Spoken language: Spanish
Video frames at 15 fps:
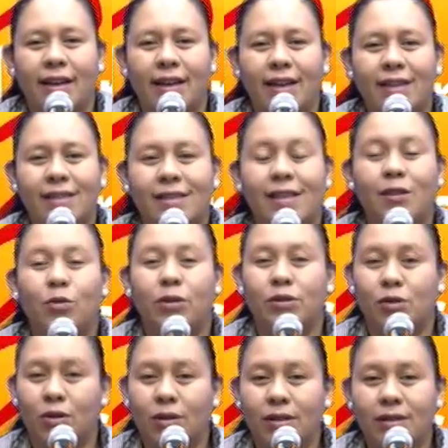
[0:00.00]

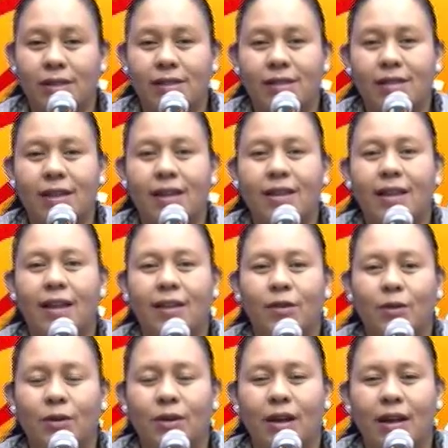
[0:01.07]
situaciones que se están
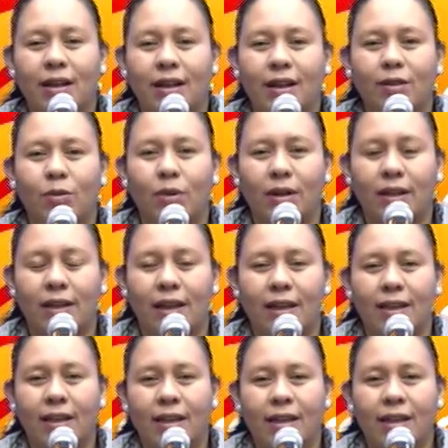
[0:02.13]
dando ya en la
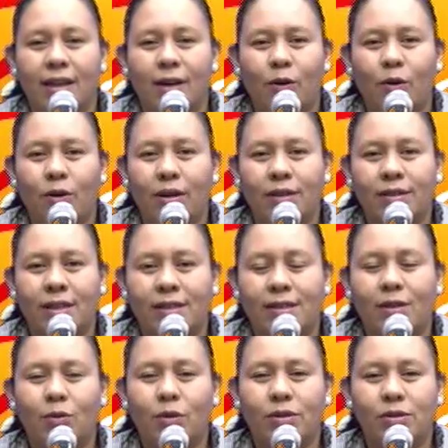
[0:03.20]
actualidad con esta
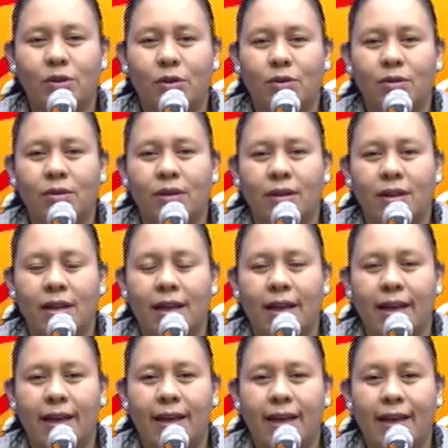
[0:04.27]
situación
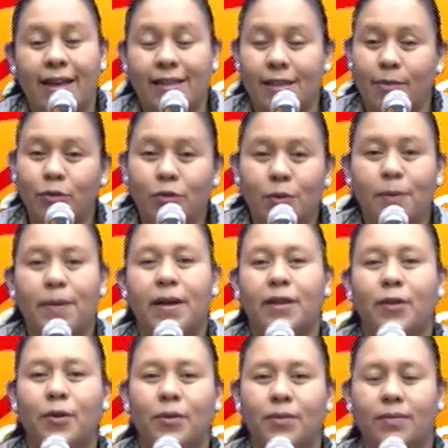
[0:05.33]
eh, que estamos
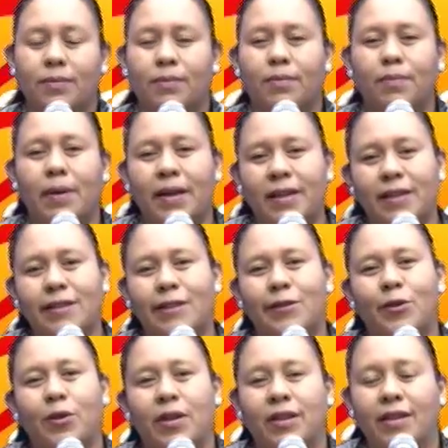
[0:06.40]
viviendo, padres
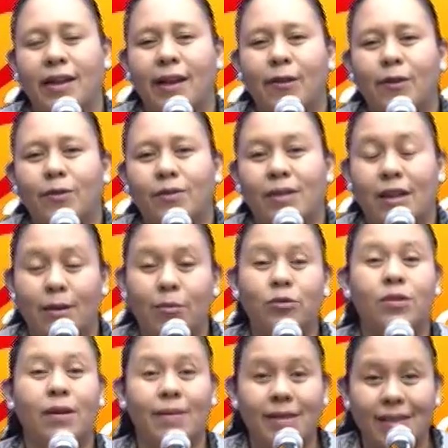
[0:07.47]
desorientados,
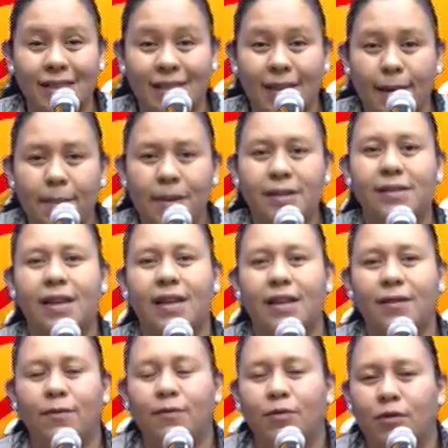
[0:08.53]
tenemos a veces
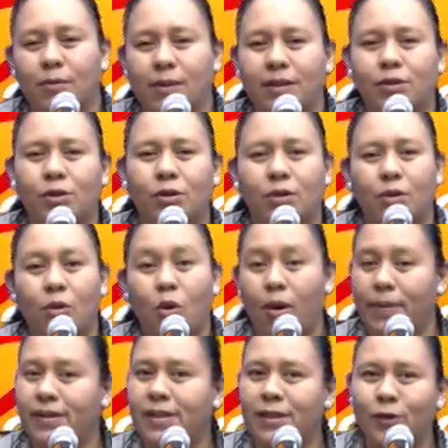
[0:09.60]
demasiada información o a
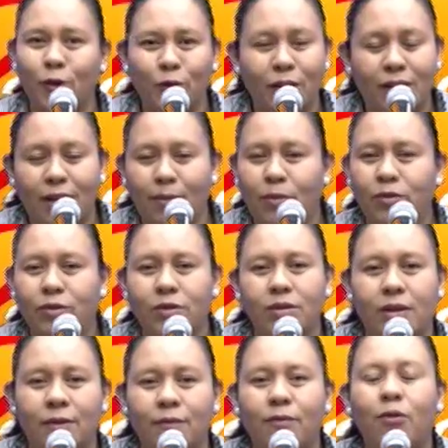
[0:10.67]
veces no tenemos
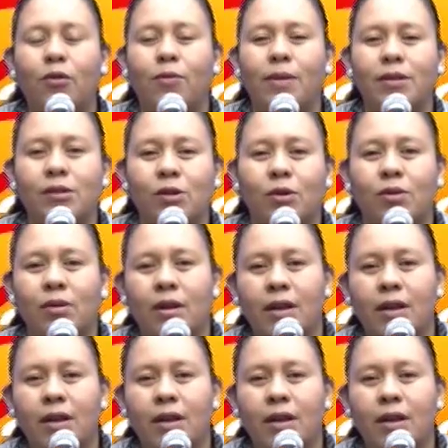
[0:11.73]
información,